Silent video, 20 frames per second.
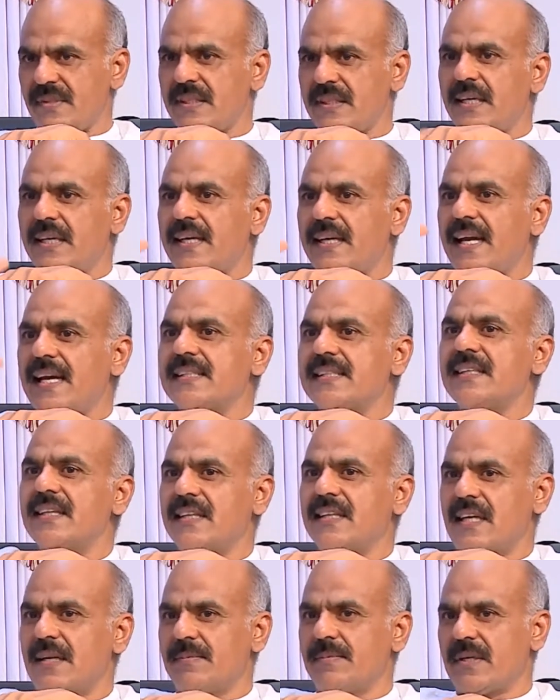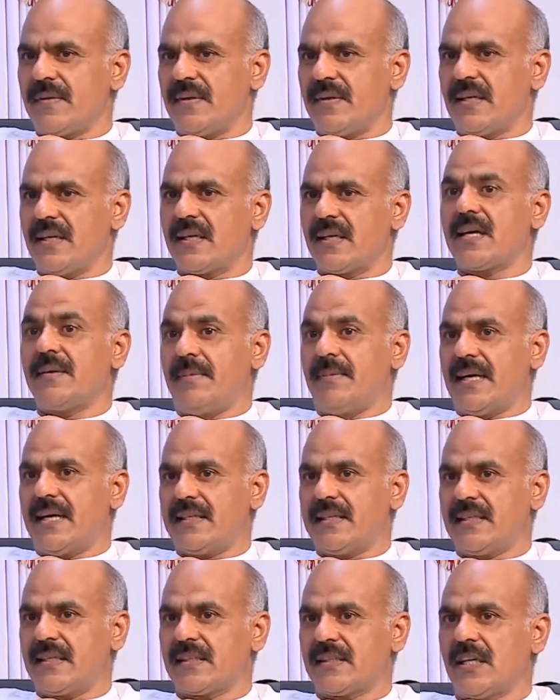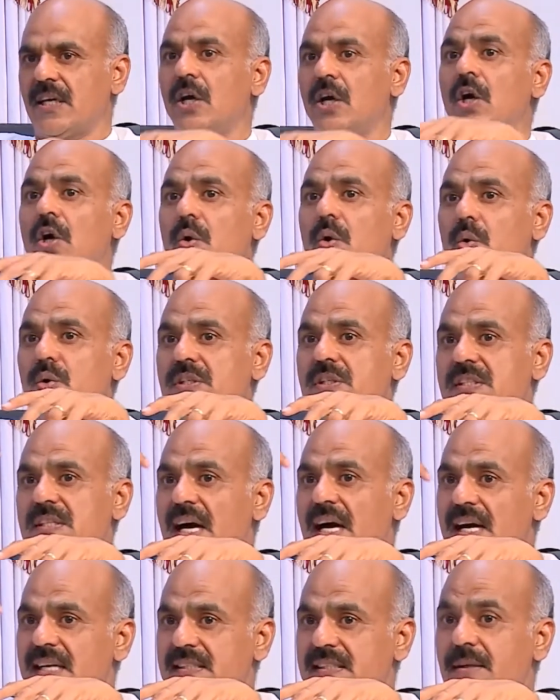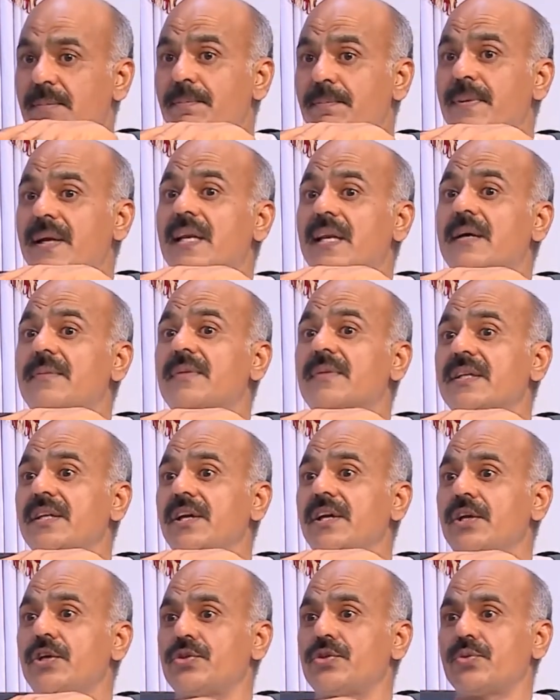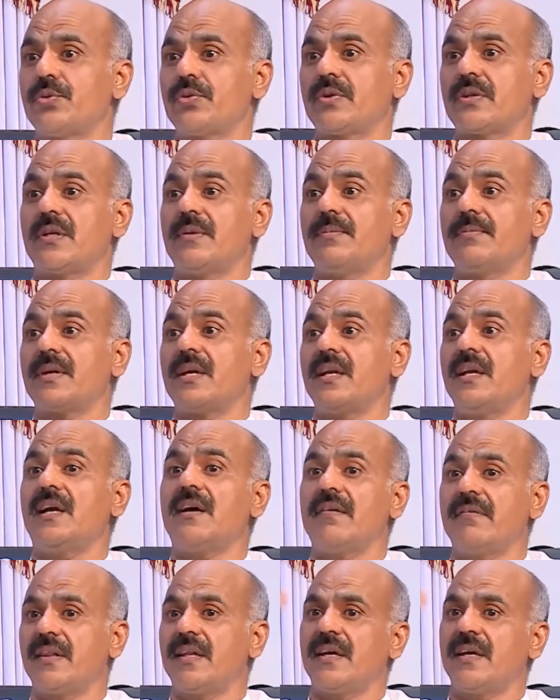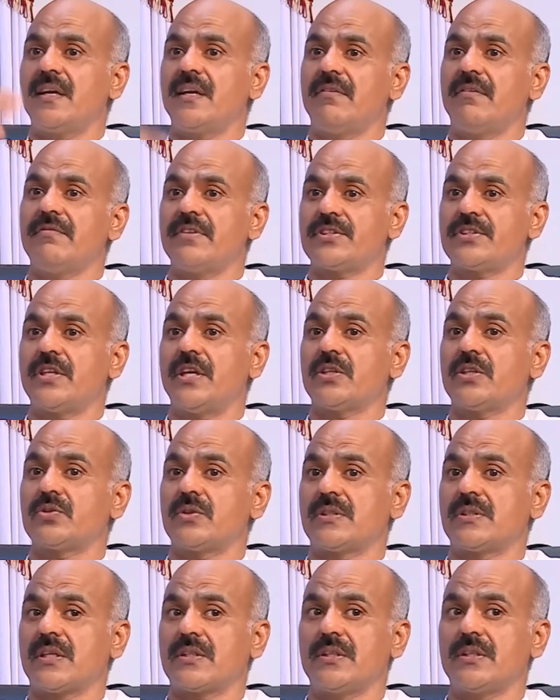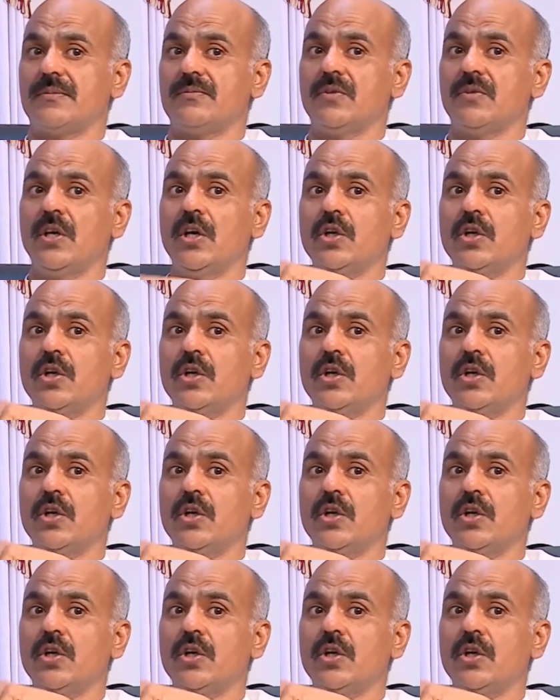कि कैसे धर्म कमाया जाता है उत्साह संपन्नम अदीर्घ सूत्रम क्रिया विधिज्ञम विष्णेश सक्तम